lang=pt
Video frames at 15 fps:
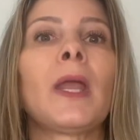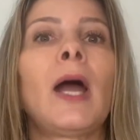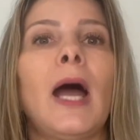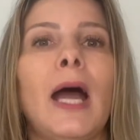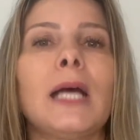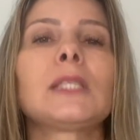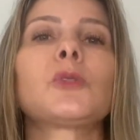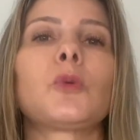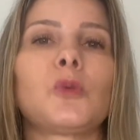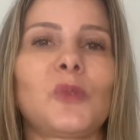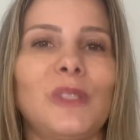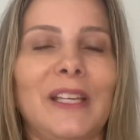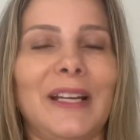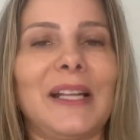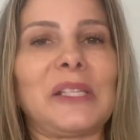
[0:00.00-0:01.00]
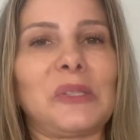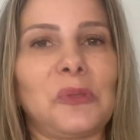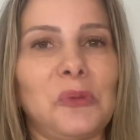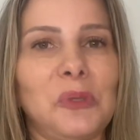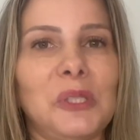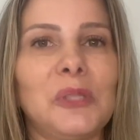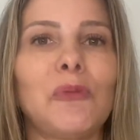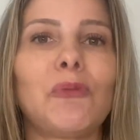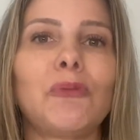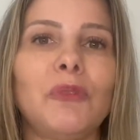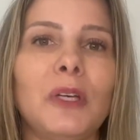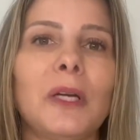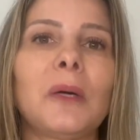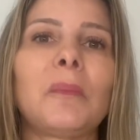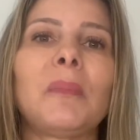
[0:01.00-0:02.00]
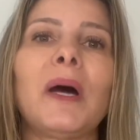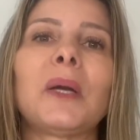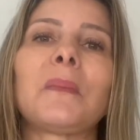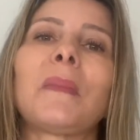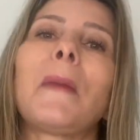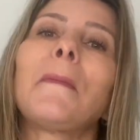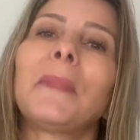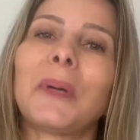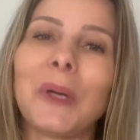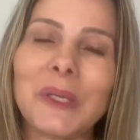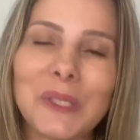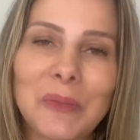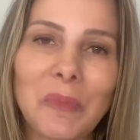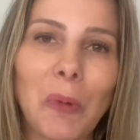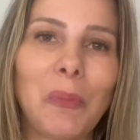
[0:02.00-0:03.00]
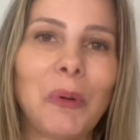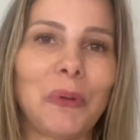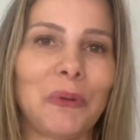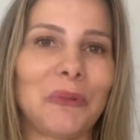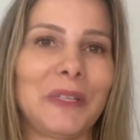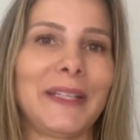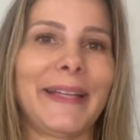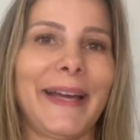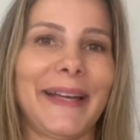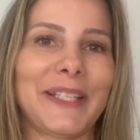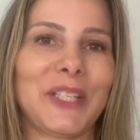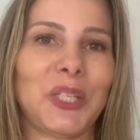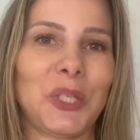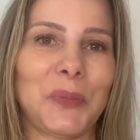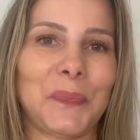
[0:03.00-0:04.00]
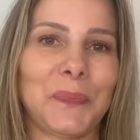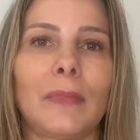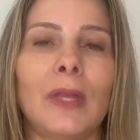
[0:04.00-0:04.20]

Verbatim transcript: As constelações ficam para uma próxima oportunidade.